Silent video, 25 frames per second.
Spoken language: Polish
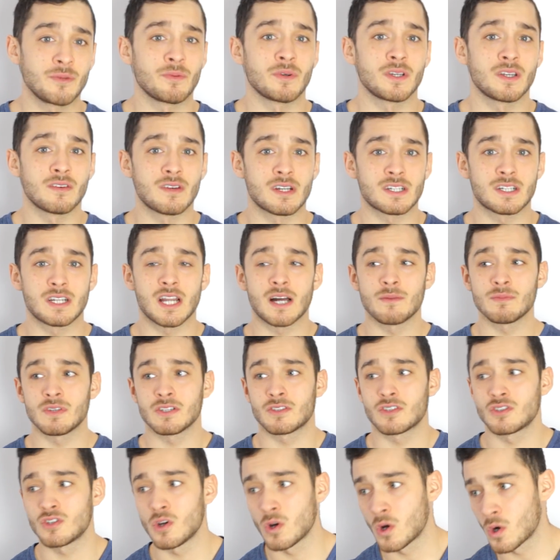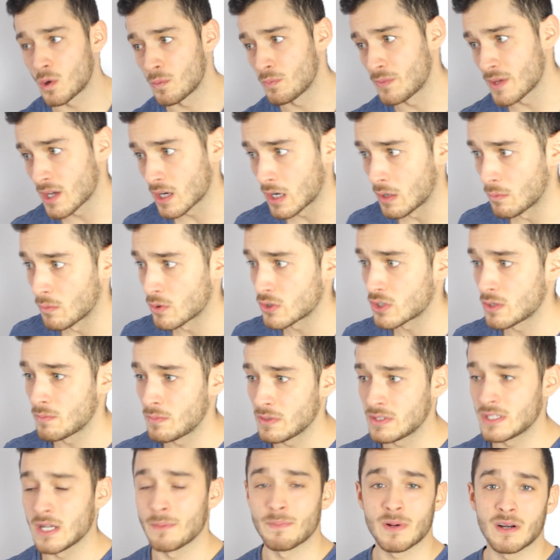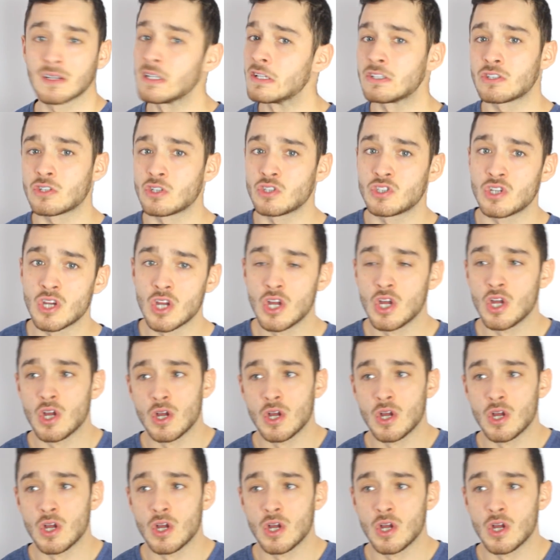ponieważ dla mnie coś okropnego może być naprawdę coś